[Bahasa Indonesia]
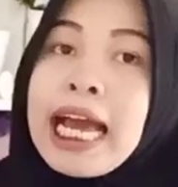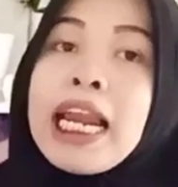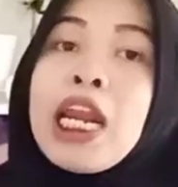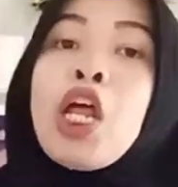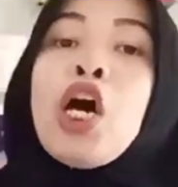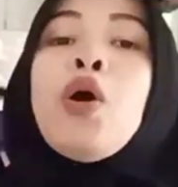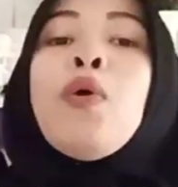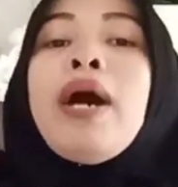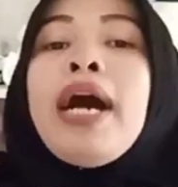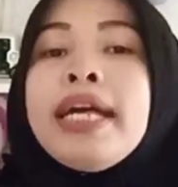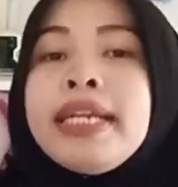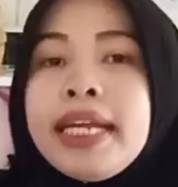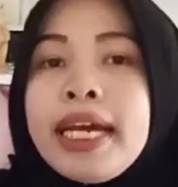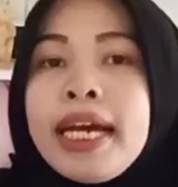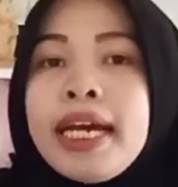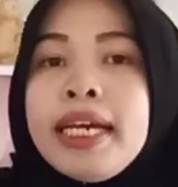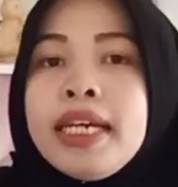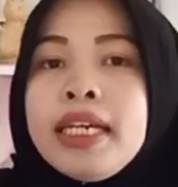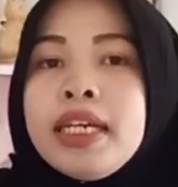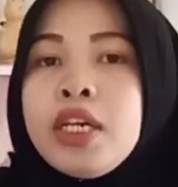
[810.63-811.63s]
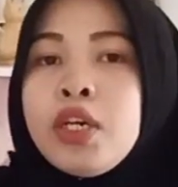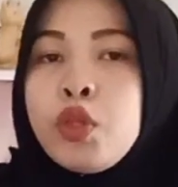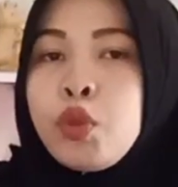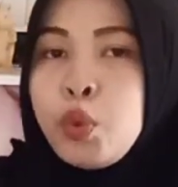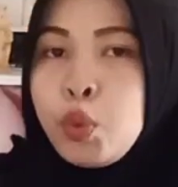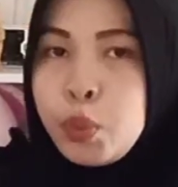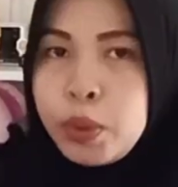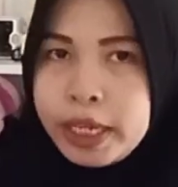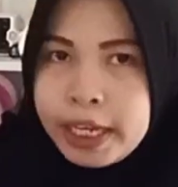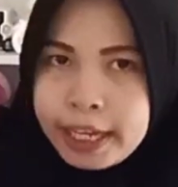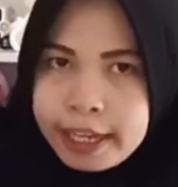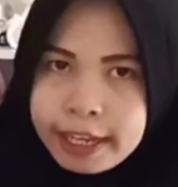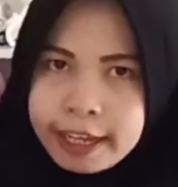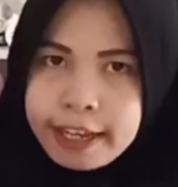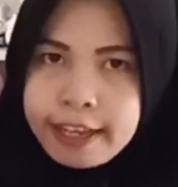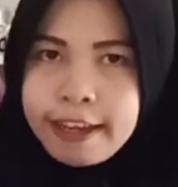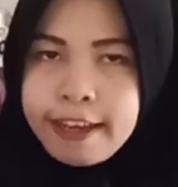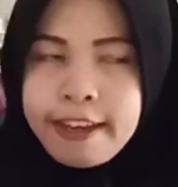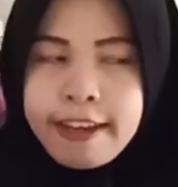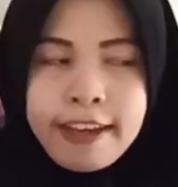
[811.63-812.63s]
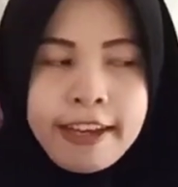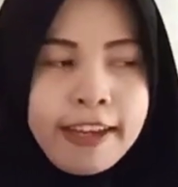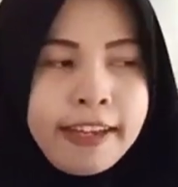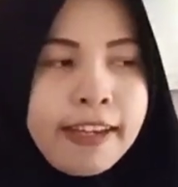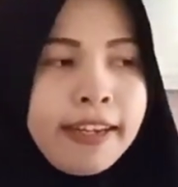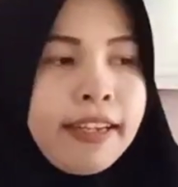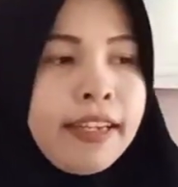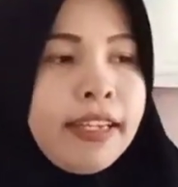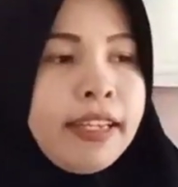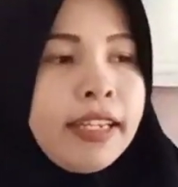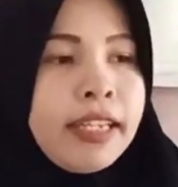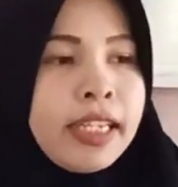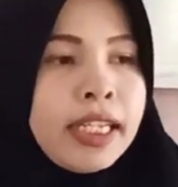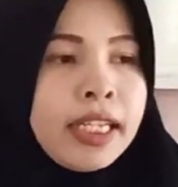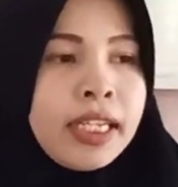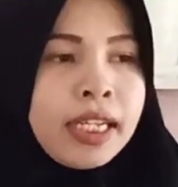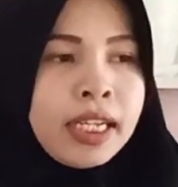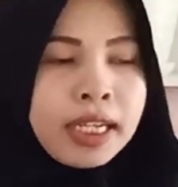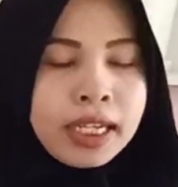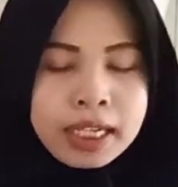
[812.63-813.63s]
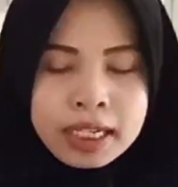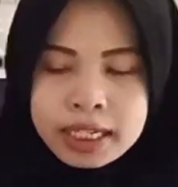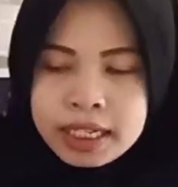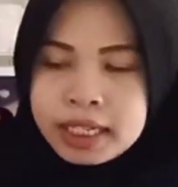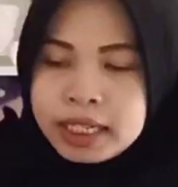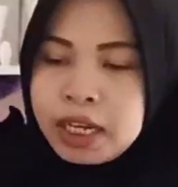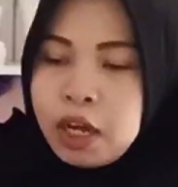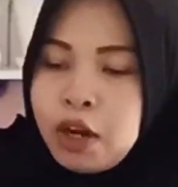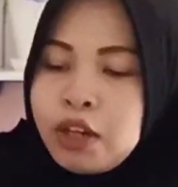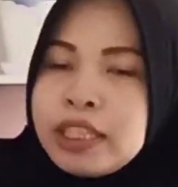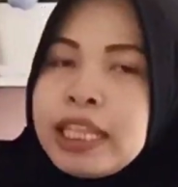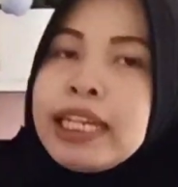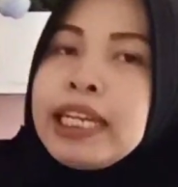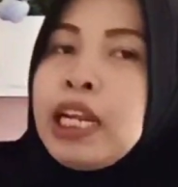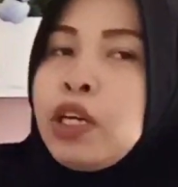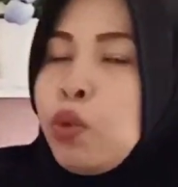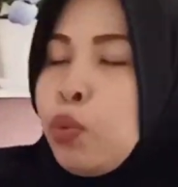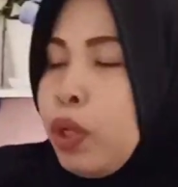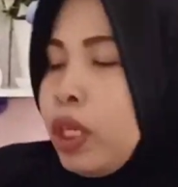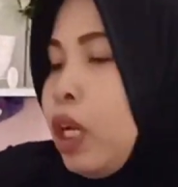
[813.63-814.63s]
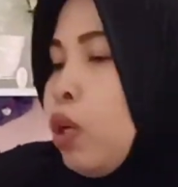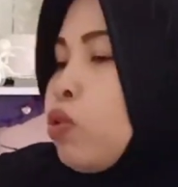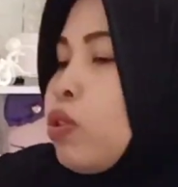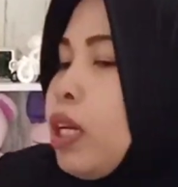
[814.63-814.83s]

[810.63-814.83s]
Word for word: kalau ada duit kalau tak ada duit nggak